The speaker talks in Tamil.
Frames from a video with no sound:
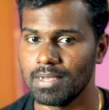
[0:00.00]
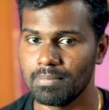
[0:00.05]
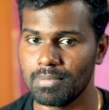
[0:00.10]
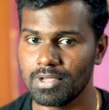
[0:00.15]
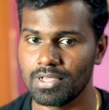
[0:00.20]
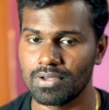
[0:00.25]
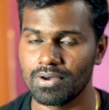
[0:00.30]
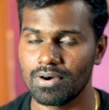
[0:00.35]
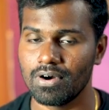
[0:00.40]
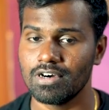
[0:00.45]

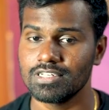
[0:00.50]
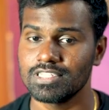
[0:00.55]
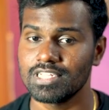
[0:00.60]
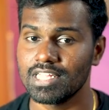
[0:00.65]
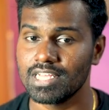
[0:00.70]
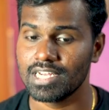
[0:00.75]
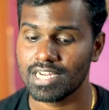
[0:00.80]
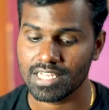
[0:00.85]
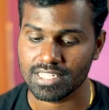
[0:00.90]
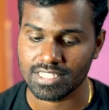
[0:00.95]
பிகாஸ்
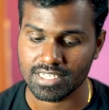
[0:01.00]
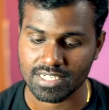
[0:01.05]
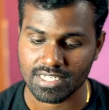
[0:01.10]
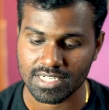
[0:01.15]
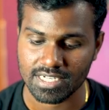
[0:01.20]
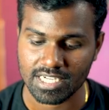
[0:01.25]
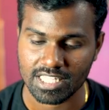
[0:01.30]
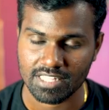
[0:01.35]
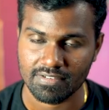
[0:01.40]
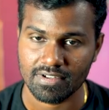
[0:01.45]
இது என்னது
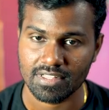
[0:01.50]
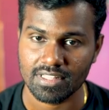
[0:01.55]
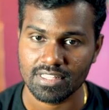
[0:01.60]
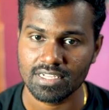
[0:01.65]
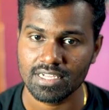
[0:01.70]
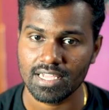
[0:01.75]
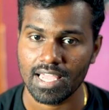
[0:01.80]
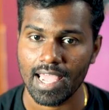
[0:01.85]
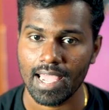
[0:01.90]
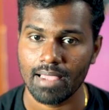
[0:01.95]
இது
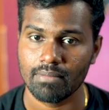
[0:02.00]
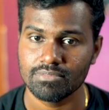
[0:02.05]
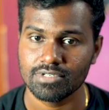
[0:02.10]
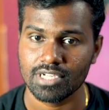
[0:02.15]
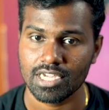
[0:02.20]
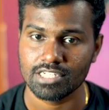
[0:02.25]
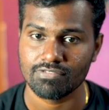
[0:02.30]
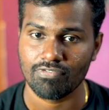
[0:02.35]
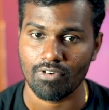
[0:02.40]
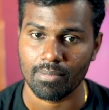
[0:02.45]
வந்து
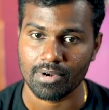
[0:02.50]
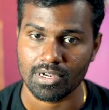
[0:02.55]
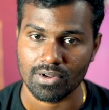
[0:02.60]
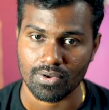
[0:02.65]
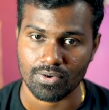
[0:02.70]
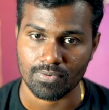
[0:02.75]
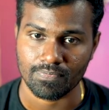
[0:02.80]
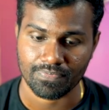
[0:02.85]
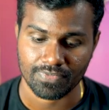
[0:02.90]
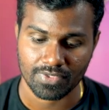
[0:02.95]
எம்ஜேஎஸ் ஃபார்மேட்டில்
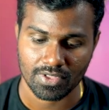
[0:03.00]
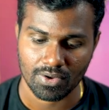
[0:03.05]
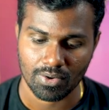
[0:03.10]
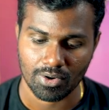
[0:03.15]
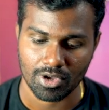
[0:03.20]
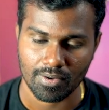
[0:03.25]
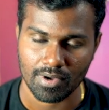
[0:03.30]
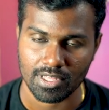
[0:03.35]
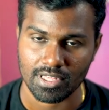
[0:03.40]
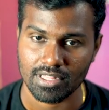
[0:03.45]
வரும்
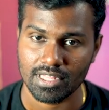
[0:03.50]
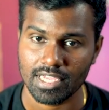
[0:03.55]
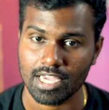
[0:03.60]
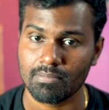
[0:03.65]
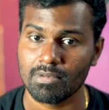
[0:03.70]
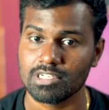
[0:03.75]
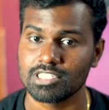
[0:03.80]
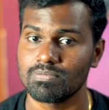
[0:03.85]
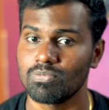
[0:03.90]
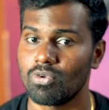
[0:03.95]
ஓகேவா அதாவது
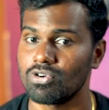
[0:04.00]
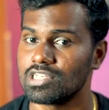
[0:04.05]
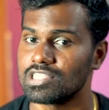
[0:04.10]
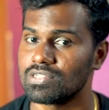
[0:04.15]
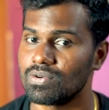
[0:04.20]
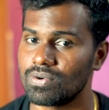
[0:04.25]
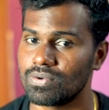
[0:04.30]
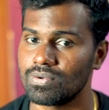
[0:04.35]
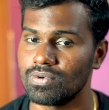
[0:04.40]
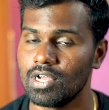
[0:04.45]
எக்மாஸ்டிக்
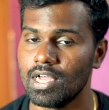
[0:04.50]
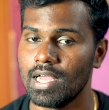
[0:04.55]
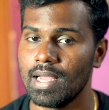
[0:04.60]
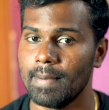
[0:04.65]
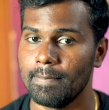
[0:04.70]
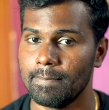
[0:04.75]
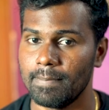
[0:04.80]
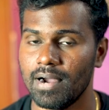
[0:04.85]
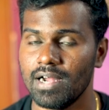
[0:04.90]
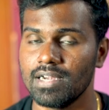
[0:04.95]
மாடல்ஸ் வரும்
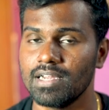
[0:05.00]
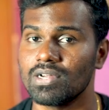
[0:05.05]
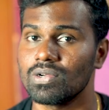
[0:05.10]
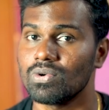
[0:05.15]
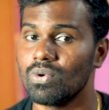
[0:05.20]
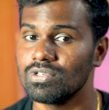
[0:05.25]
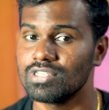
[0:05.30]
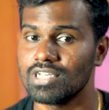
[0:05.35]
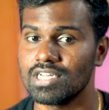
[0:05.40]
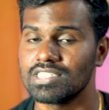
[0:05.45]
பட்
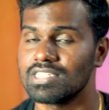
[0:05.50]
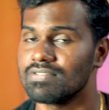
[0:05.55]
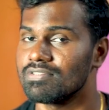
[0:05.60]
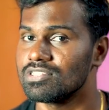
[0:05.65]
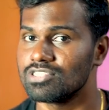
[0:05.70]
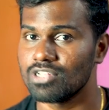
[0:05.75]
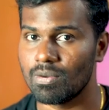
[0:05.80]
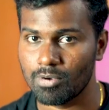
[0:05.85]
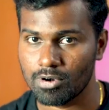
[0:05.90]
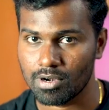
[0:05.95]
நோ ஜேசி
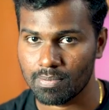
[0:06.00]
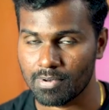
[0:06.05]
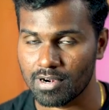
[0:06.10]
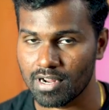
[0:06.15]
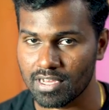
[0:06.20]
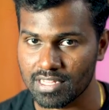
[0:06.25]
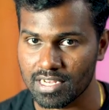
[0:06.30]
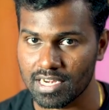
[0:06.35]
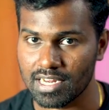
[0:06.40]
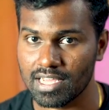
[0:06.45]
வந்து சப்போர்ட்
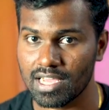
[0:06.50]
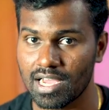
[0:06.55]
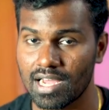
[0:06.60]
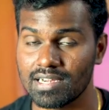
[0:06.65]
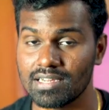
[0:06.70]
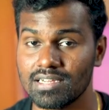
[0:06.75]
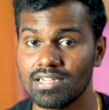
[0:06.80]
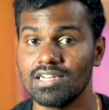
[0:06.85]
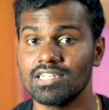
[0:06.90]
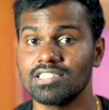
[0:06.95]
பண்ணாது இல்லையா
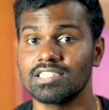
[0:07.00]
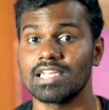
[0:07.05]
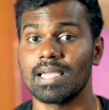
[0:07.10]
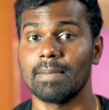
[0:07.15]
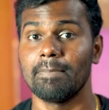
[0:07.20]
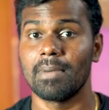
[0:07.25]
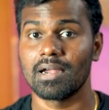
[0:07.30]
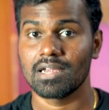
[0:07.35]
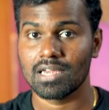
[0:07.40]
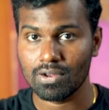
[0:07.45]
அன்லஸ்
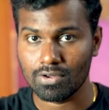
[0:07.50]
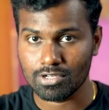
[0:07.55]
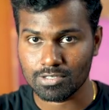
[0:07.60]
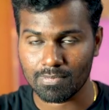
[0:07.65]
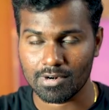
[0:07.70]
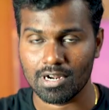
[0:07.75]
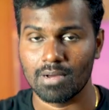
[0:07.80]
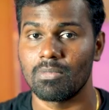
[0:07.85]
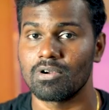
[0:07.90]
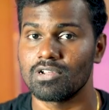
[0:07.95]
நீங்கள் பண்ணில் யூஸ்
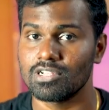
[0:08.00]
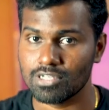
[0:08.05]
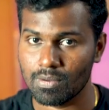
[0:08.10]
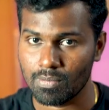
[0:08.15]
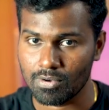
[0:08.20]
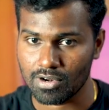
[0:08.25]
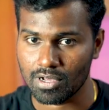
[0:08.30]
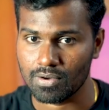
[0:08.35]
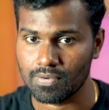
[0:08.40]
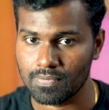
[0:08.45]
பண்ணால் மட்டும்
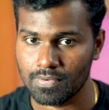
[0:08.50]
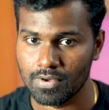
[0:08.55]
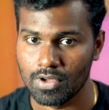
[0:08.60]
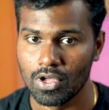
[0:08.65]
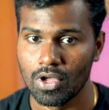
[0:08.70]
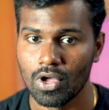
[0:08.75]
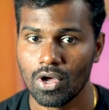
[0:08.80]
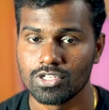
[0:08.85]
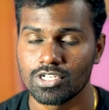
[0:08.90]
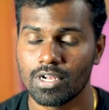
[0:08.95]
சப்போர்ட் ஆகும்
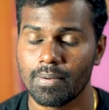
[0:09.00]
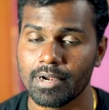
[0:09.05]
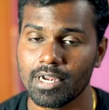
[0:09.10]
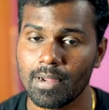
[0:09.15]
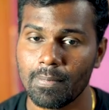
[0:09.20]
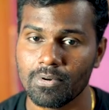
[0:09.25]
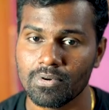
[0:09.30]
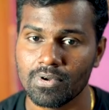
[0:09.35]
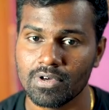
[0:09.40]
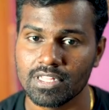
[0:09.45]
ஸோ நம்ம
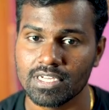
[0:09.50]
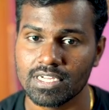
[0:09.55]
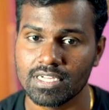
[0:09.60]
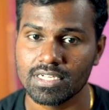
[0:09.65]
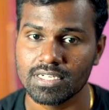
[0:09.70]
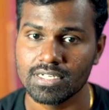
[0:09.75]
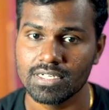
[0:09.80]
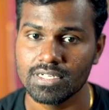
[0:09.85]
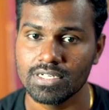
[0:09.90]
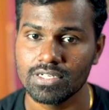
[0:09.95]
என்ன பண்ணுவோம்
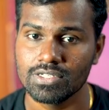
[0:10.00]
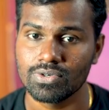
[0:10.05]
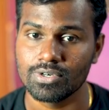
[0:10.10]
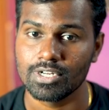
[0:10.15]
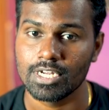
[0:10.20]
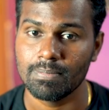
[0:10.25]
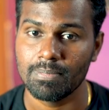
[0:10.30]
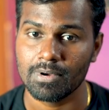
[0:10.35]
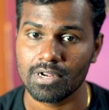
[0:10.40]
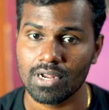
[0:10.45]
அதுக்கு ஸோ
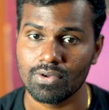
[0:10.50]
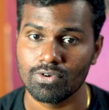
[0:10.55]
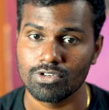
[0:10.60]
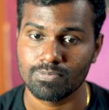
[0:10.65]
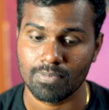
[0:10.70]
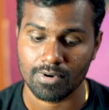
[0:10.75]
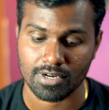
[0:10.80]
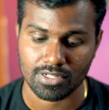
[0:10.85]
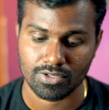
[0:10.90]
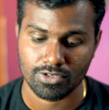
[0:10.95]
டிப்பிக்கலாக
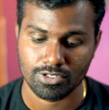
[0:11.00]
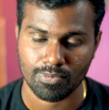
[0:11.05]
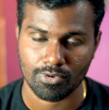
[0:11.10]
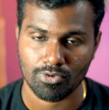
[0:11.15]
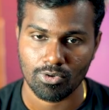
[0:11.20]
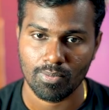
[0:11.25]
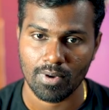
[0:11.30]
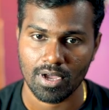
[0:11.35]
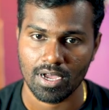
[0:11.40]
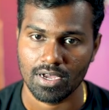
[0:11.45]
யூஸ் பண்ணுறது யூஸ்
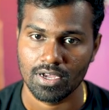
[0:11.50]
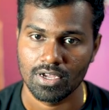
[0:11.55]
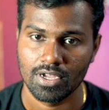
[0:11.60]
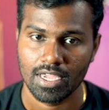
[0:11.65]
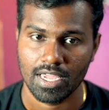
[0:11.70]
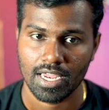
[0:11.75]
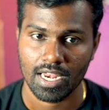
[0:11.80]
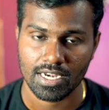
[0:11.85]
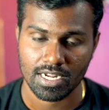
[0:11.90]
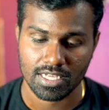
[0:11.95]
பண்ணுவோமா
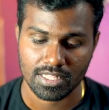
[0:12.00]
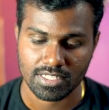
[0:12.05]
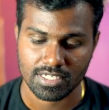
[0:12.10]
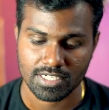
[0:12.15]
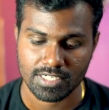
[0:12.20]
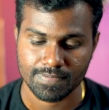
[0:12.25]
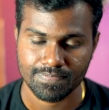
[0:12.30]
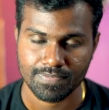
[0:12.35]
என்னது